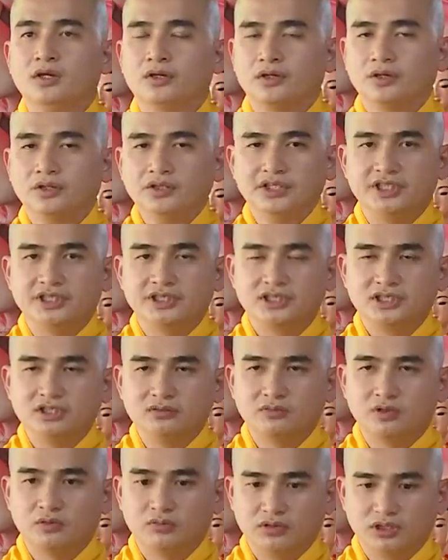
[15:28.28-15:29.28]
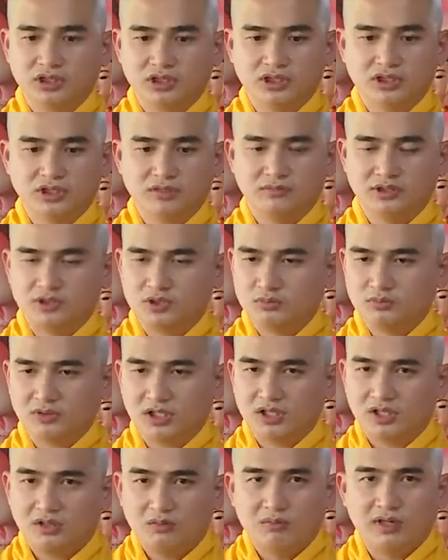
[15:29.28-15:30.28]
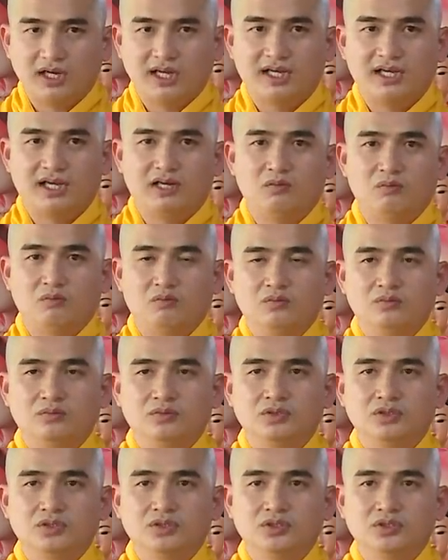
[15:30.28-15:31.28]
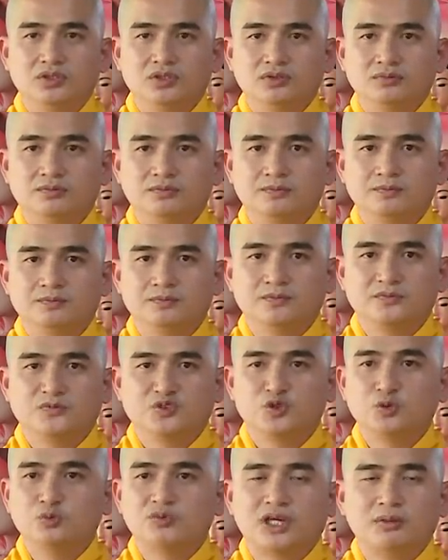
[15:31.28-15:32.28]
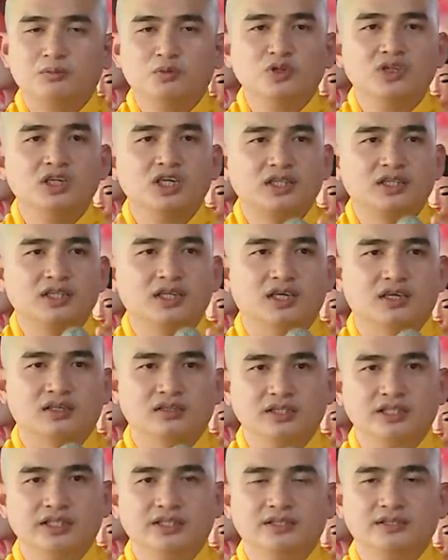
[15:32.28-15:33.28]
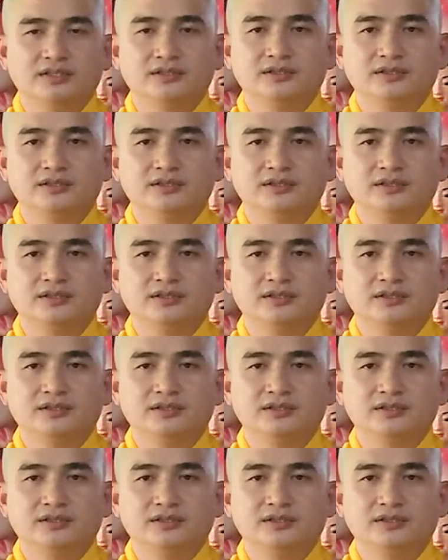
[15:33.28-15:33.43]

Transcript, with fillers: Đối diện trước một người mà chúng ta không hài lòng, chúng ta muốn hết giờ đi,